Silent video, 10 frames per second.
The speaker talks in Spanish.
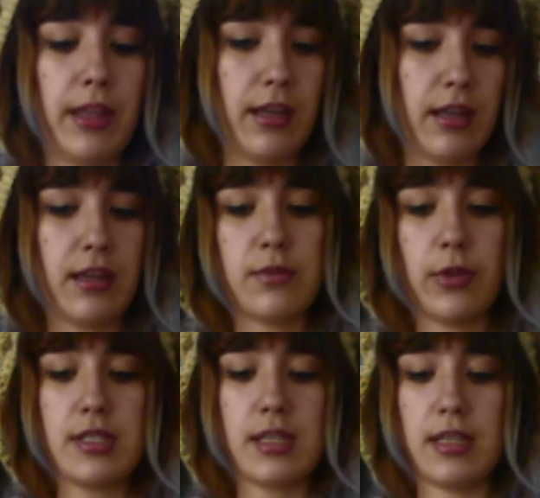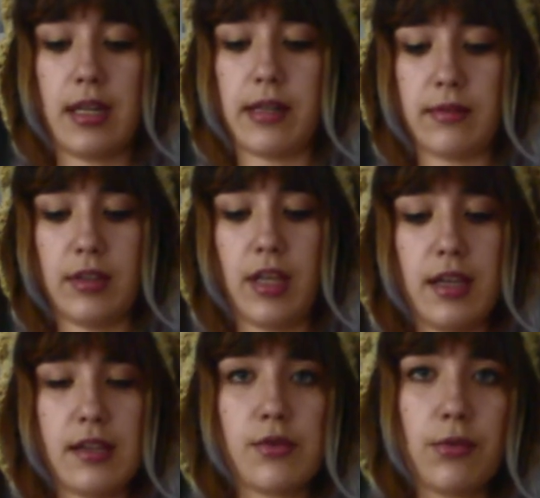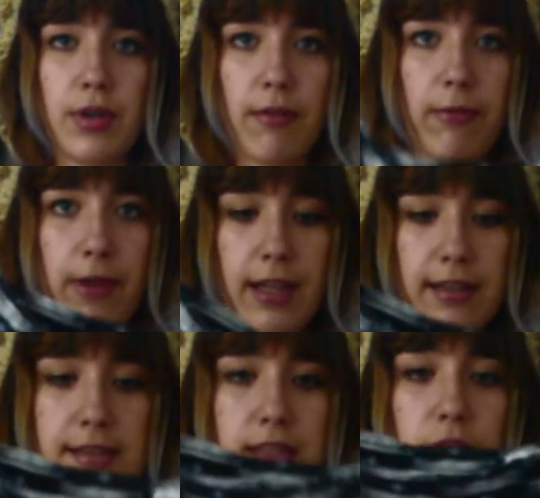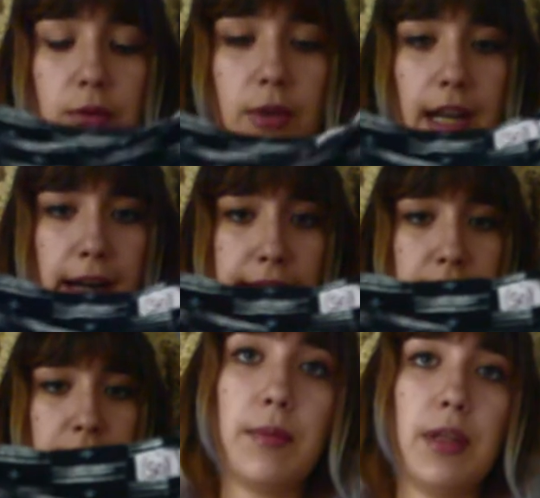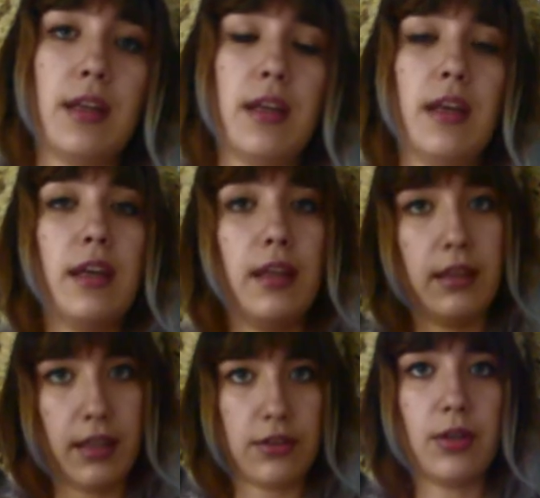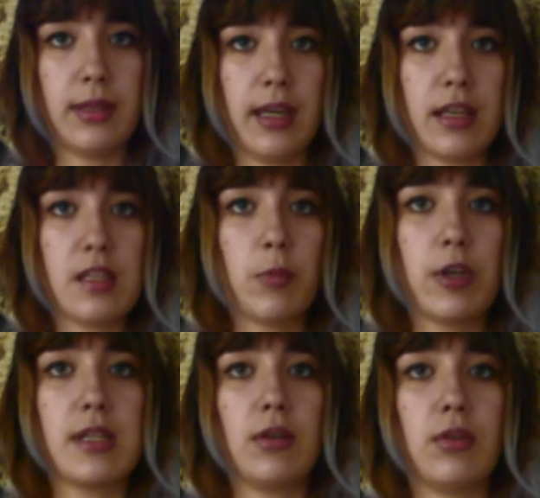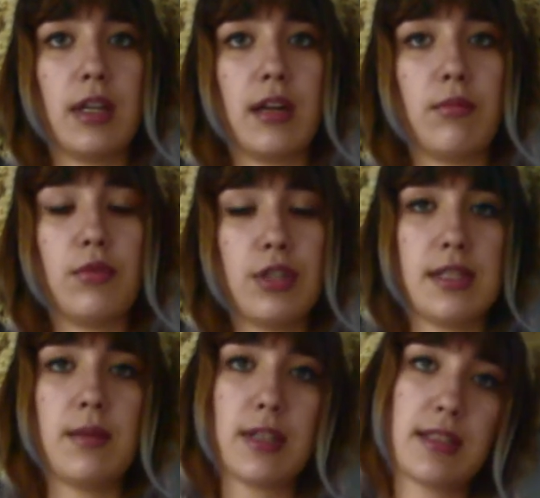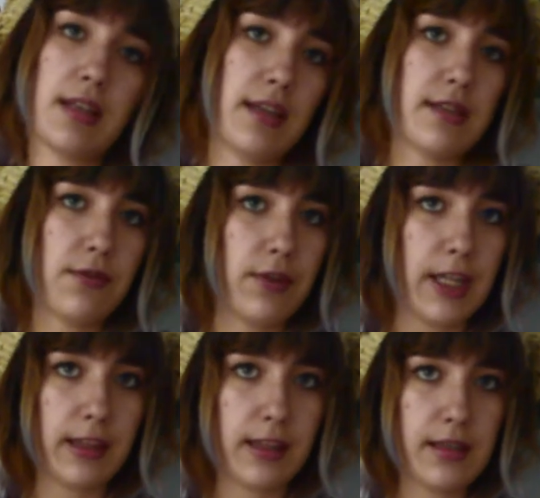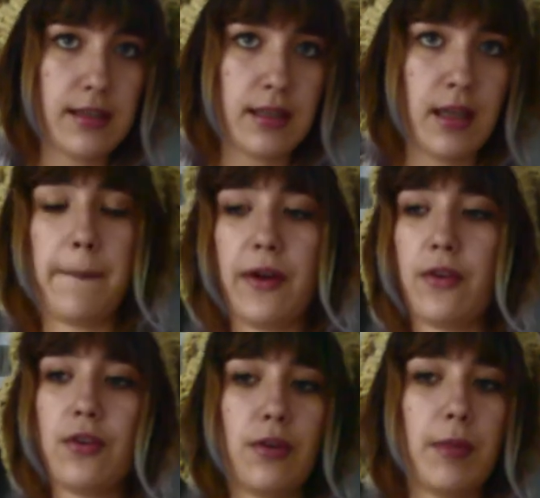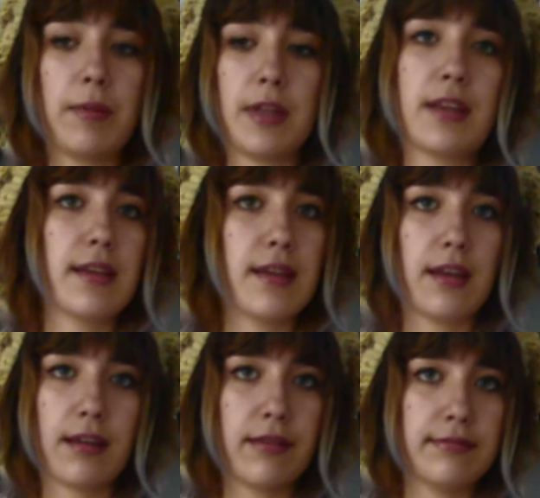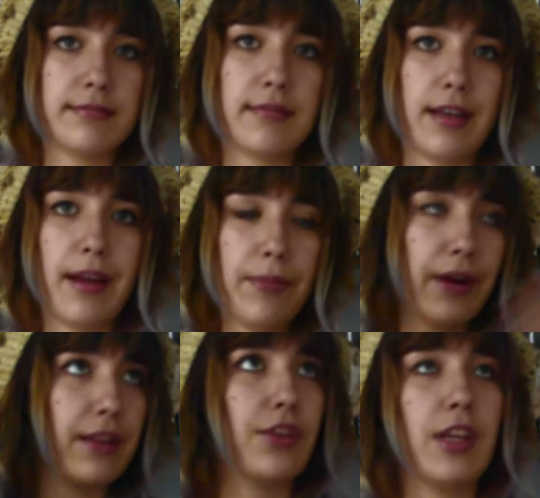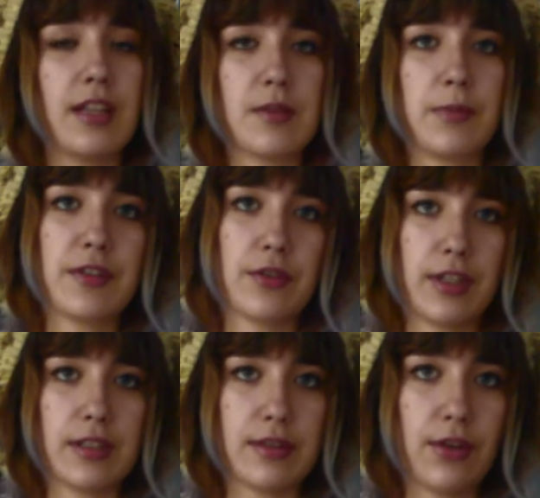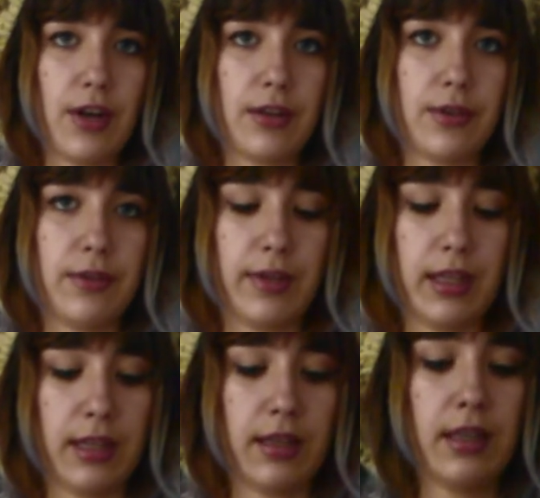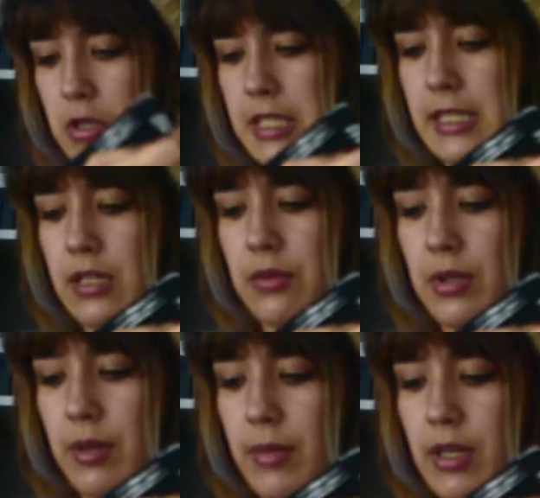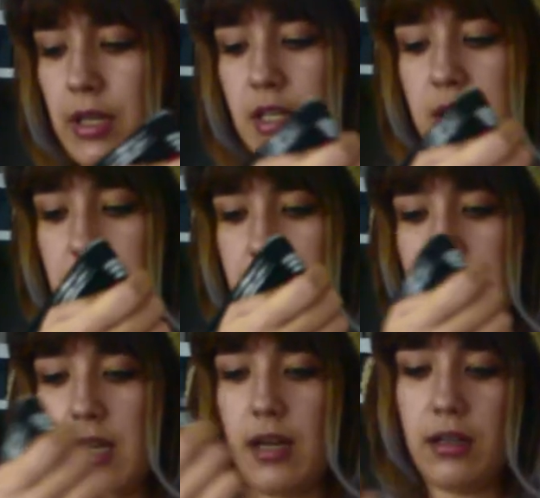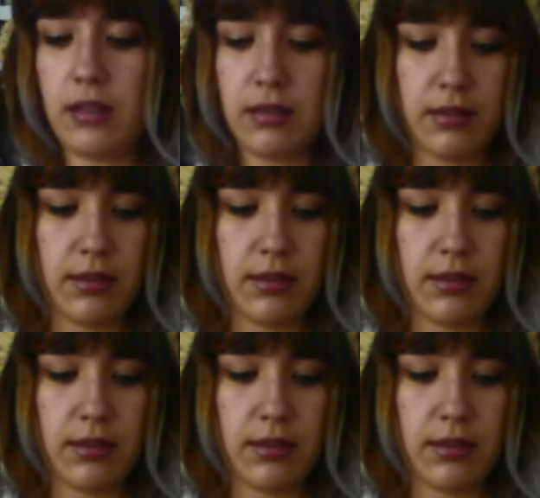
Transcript: prenda que les voy a enseñar. Es una falda circular que también dentro del tianguis puedes encontrar muchísimas tallas diferentes, pero normalmente hay para todas las personas, ¿no? Algo diferente. No es de ninguna marca en especial,